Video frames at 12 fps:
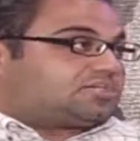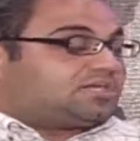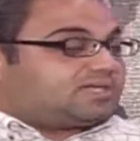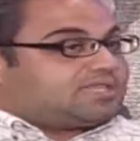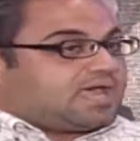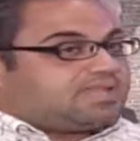
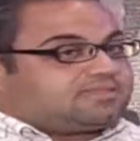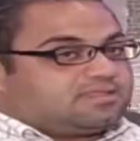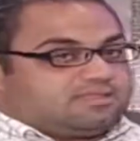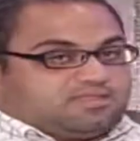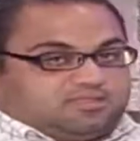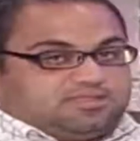عشان كده حتى
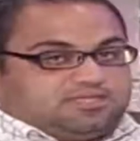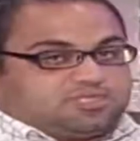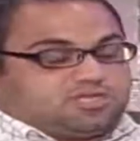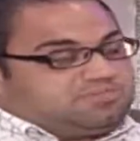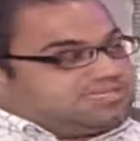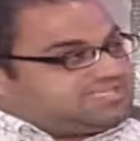
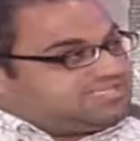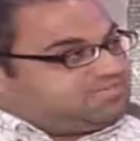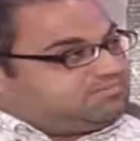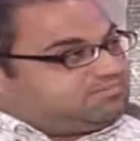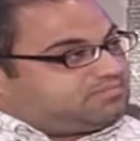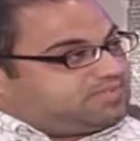هشام
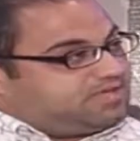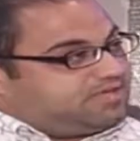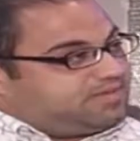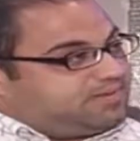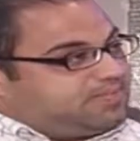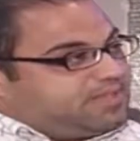النسيم
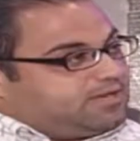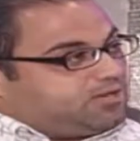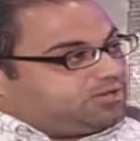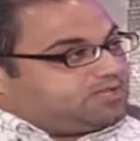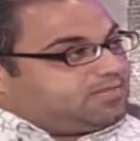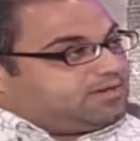آه،
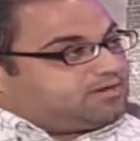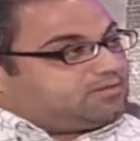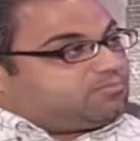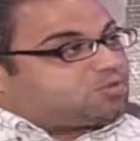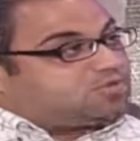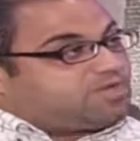مقترن
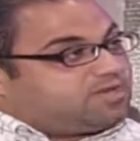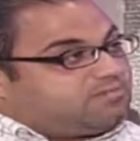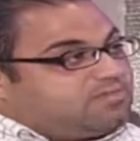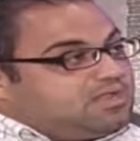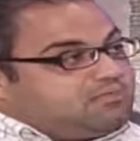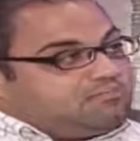
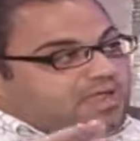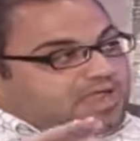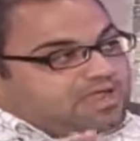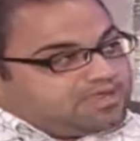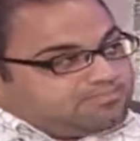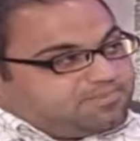مع
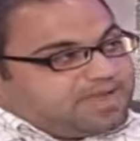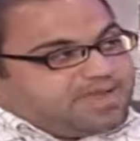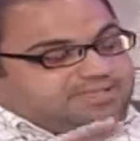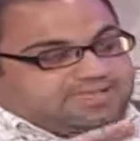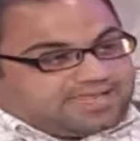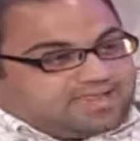مع
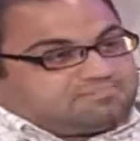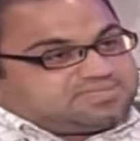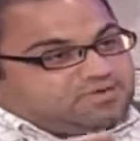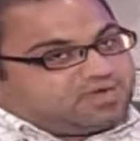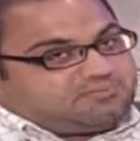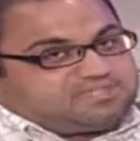بعد
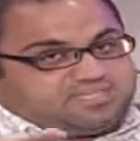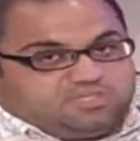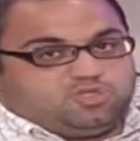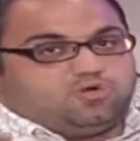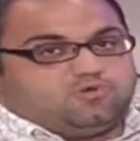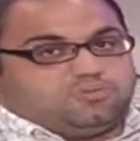
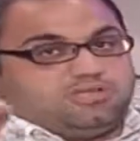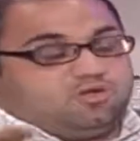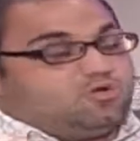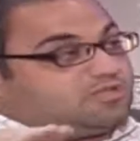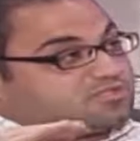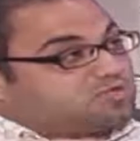55 يوم اللي
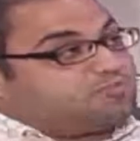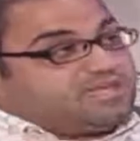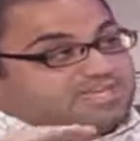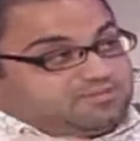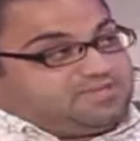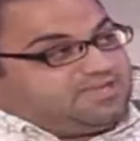هو الصوم
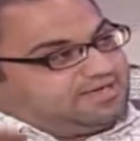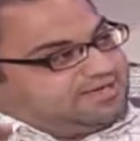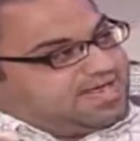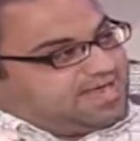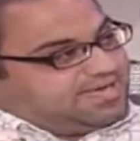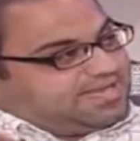الكبير
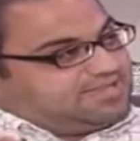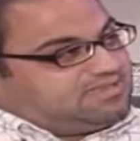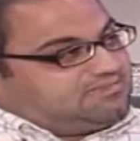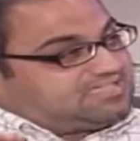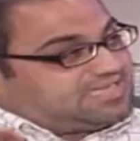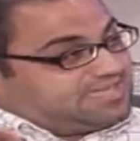لاعياد
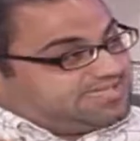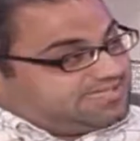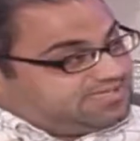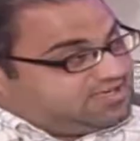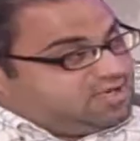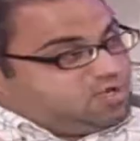المسيحيين